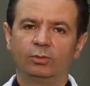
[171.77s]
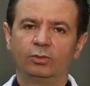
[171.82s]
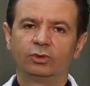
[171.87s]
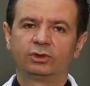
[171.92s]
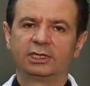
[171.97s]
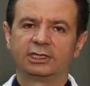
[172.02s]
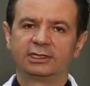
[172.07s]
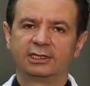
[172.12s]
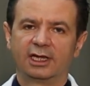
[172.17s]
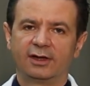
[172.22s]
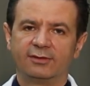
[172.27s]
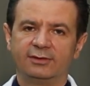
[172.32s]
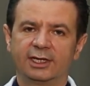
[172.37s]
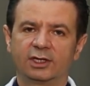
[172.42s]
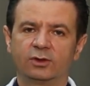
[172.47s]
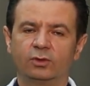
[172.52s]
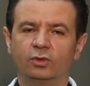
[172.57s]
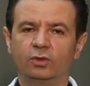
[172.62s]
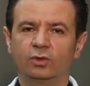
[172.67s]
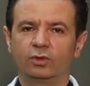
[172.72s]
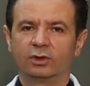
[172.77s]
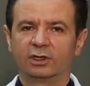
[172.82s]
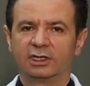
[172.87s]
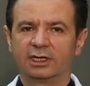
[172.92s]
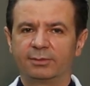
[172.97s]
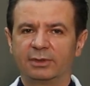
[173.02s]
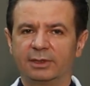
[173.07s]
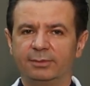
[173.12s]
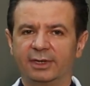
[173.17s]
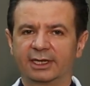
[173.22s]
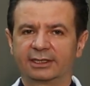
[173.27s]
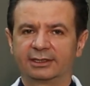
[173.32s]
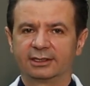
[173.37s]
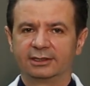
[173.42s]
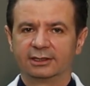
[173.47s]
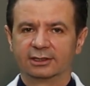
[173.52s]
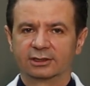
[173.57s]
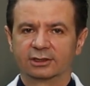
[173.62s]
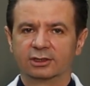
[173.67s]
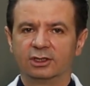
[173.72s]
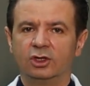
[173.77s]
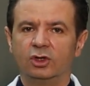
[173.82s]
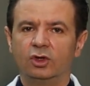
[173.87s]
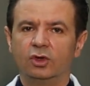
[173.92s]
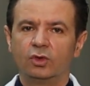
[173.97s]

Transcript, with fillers: bu tedaviler uygulanabilmektedir.